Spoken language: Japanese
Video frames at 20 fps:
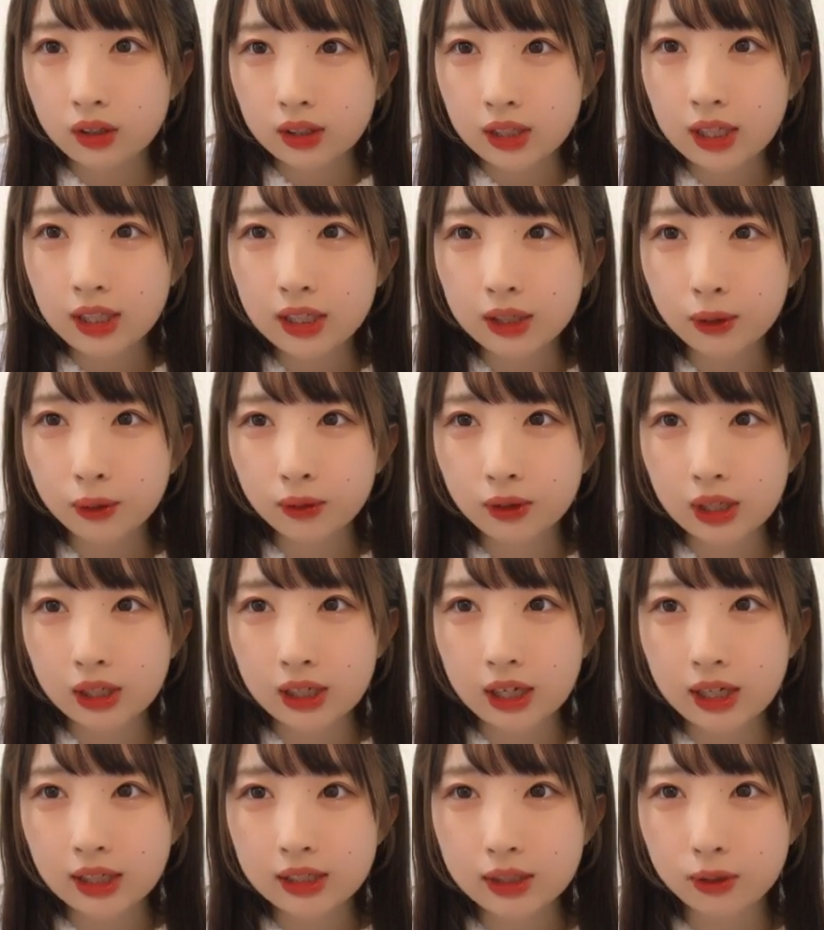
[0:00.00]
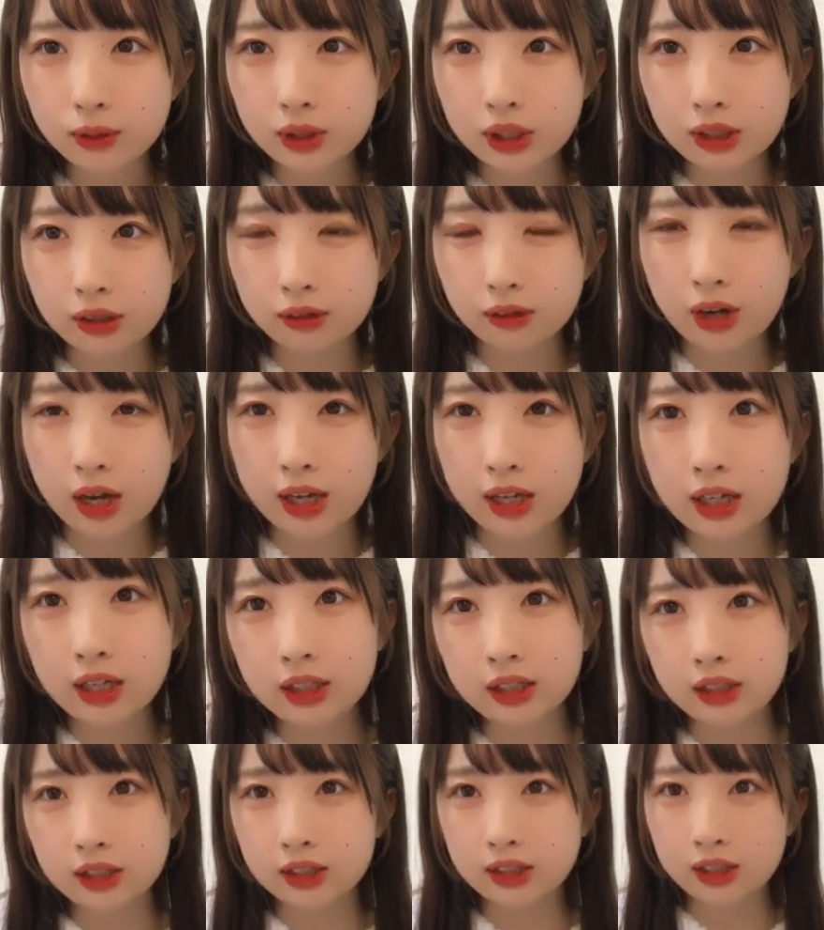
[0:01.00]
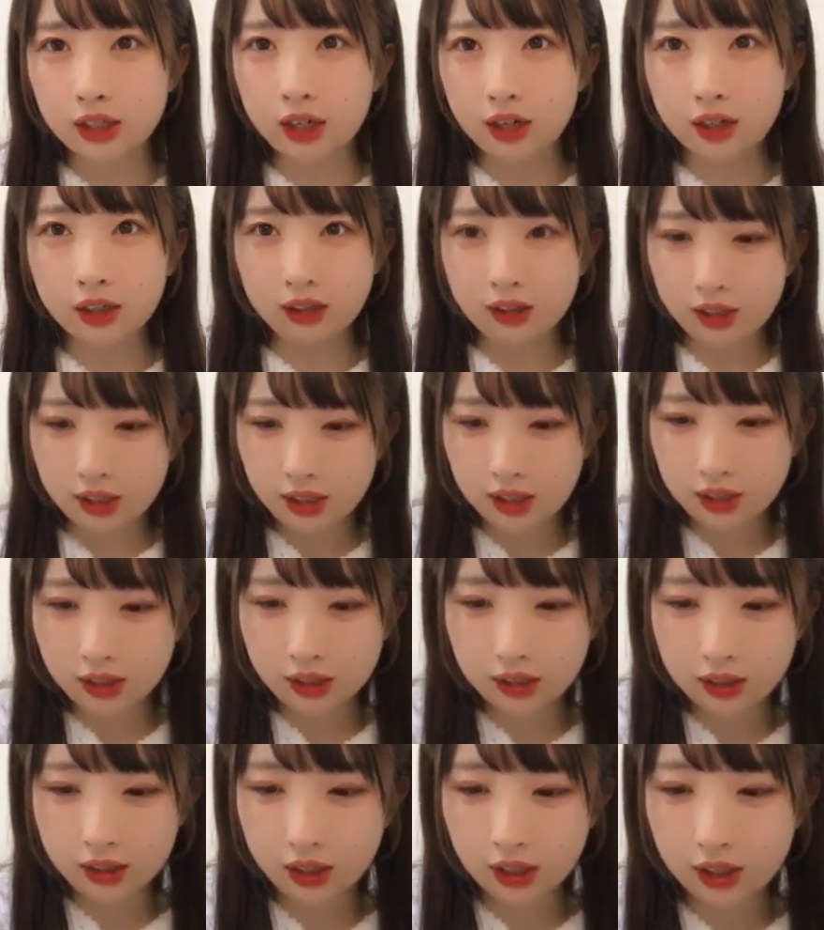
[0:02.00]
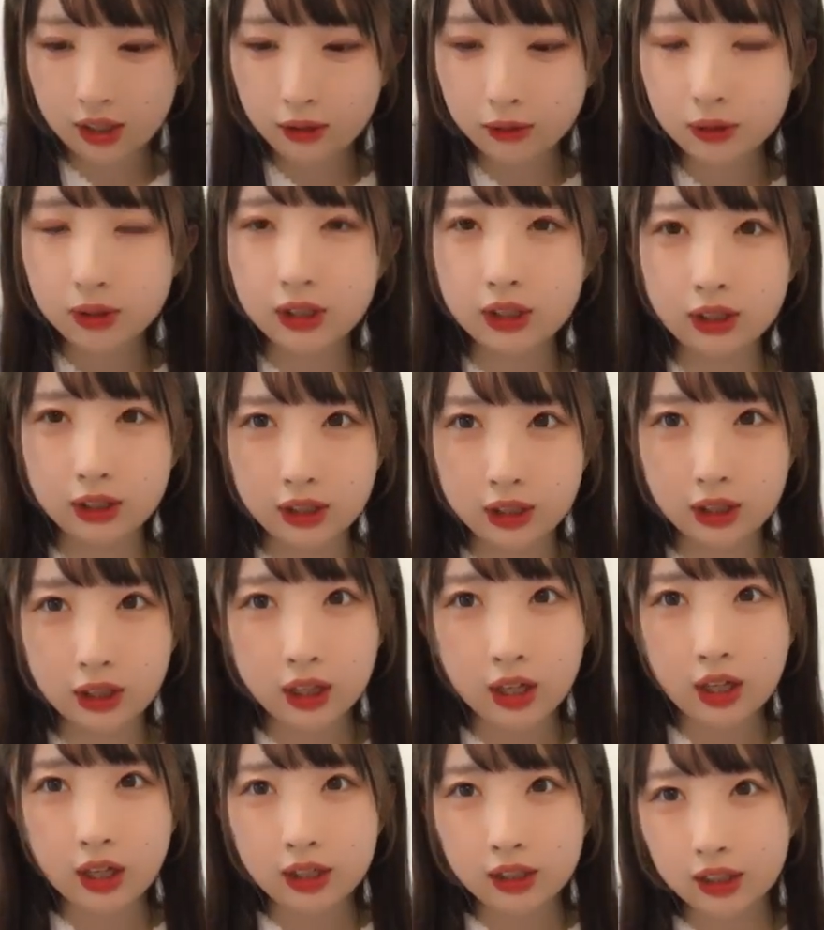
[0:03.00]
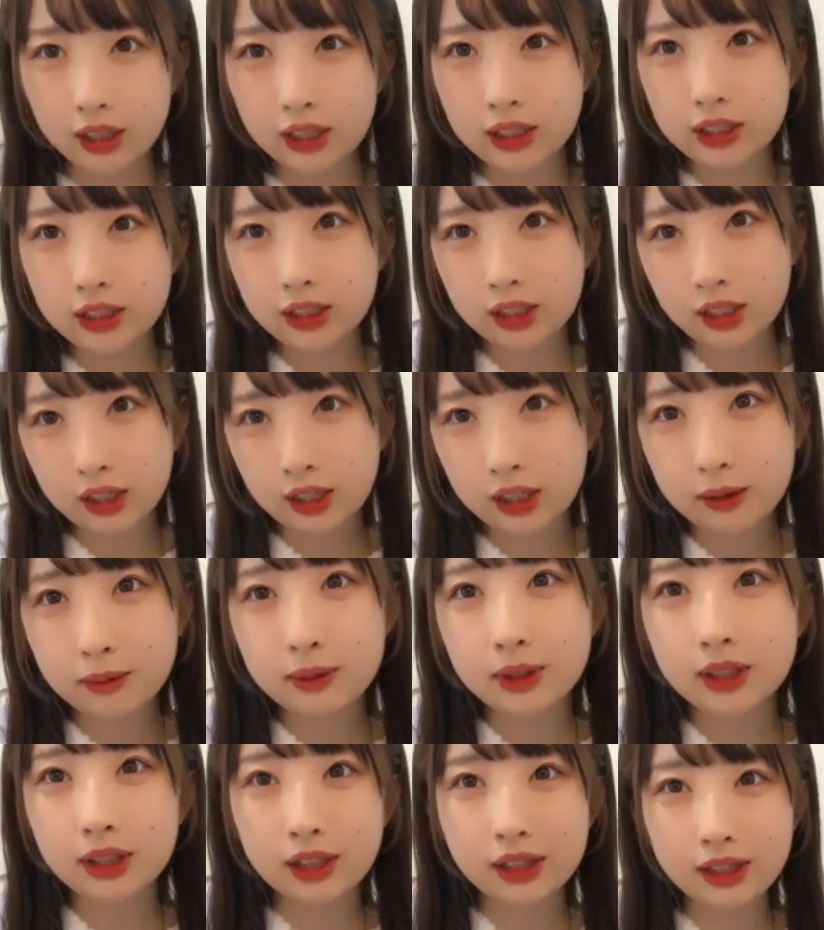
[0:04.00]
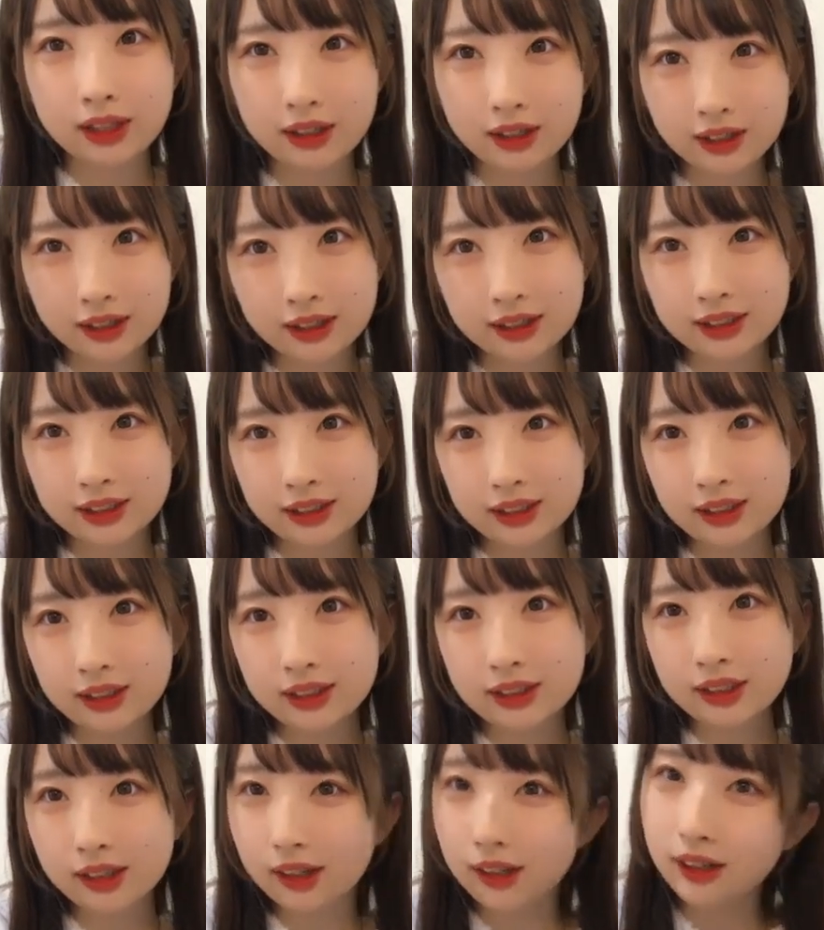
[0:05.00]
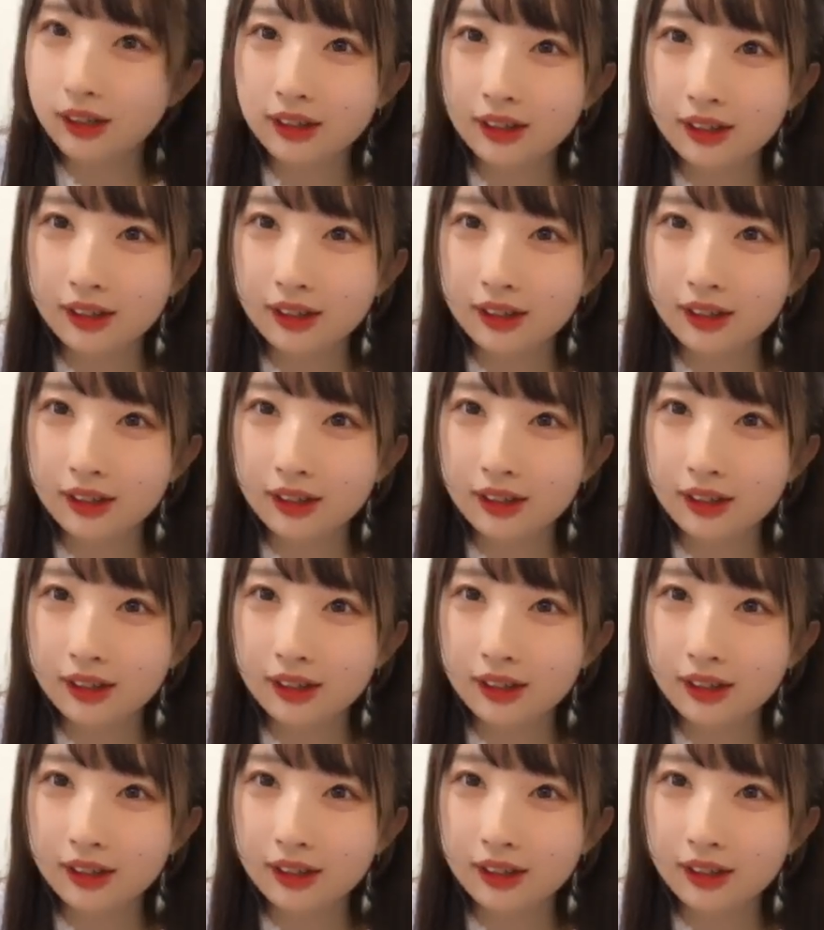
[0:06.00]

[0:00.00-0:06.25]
なんでこんなに朝起きるの早いんですかえなんか早起き大事だなみたいな感じですか